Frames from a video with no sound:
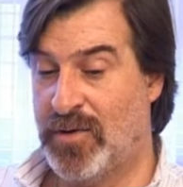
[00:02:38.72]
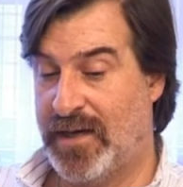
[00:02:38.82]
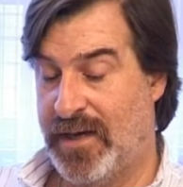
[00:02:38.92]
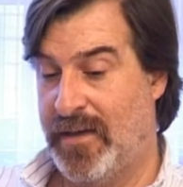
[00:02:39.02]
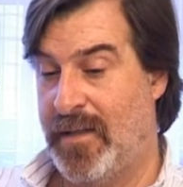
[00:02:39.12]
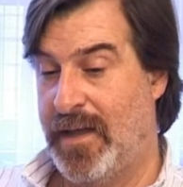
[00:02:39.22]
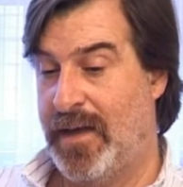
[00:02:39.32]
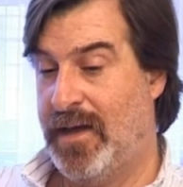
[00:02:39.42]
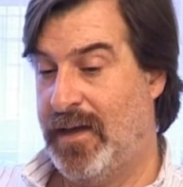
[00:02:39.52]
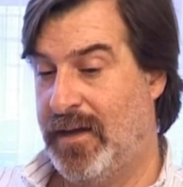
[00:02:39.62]
que
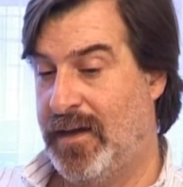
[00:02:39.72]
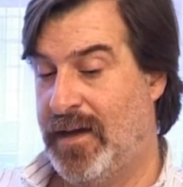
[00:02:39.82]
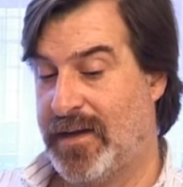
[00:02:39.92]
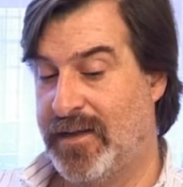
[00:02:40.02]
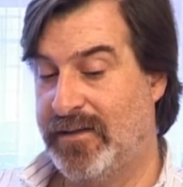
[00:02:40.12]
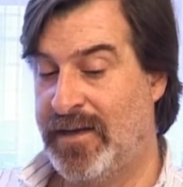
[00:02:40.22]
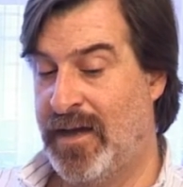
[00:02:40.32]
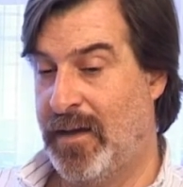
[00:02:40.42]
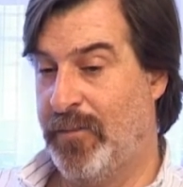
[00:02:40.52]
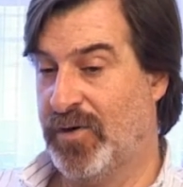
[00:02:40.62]
eh,
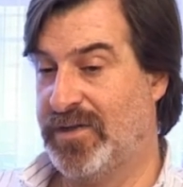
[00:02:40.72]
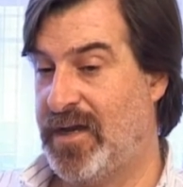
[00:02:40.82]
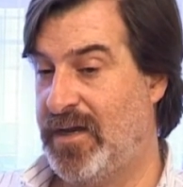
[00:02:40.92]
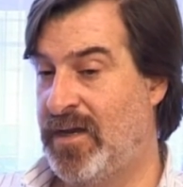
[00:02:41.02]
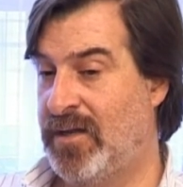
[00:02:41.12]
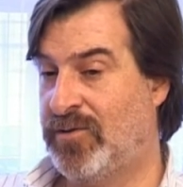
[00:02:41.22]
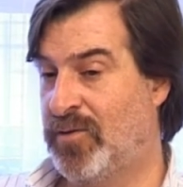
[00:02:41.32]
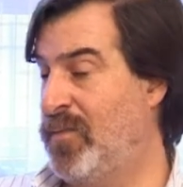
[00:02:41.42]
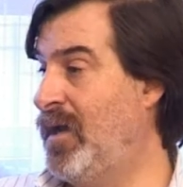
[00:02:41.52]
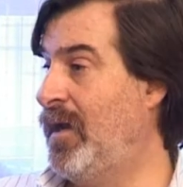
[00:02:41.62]
Argentina exporta
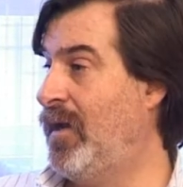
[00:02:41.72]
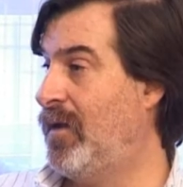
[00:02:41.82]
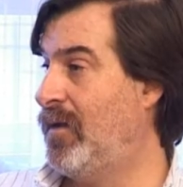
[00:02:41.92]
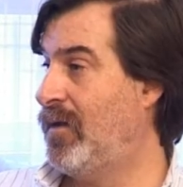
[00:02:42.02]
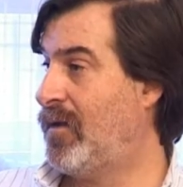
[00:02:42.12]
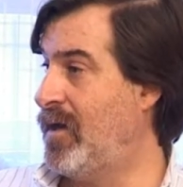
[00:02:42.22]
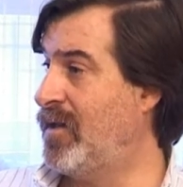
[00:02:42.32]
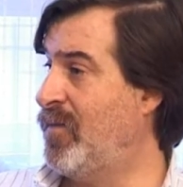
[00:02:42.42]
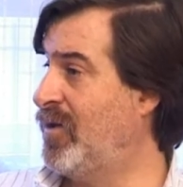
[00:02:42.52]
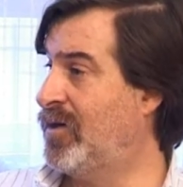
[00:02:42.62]
500.000
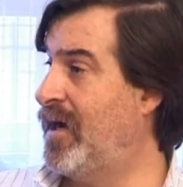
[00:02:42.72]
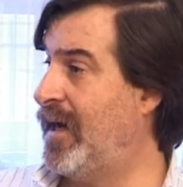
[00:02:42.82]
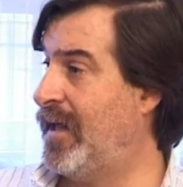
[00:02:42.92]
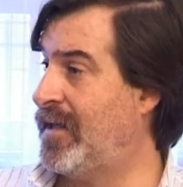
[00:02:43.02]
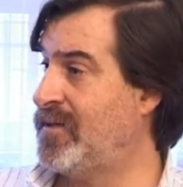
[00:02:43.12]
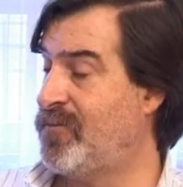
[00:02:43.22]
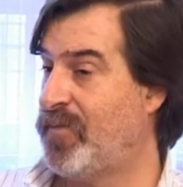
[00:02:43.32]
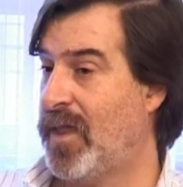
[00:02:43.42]
500 toneladas,